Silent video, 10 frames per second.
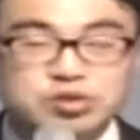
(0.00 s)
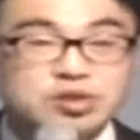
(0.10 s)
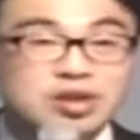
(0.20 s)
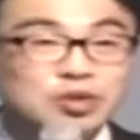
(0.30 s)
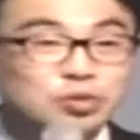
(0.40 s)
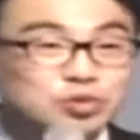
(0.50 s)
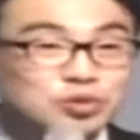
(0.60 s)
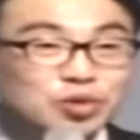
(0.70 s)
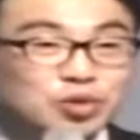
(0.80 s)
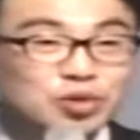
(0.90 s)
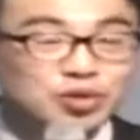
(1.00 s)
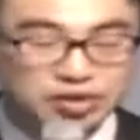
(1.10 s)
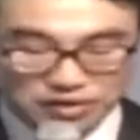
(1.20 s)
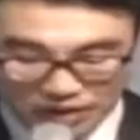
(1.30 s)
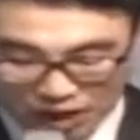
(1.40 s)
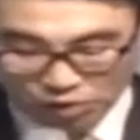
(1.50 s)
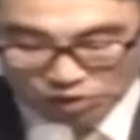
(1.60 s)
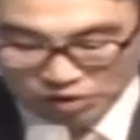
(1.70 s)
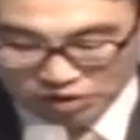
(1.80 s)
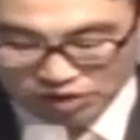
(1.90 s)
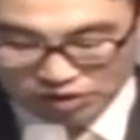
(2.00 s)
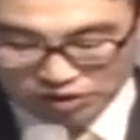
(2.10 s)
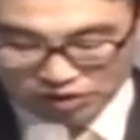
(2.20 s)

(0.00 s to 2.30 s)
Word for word: 천한 곳으로 내려오셔서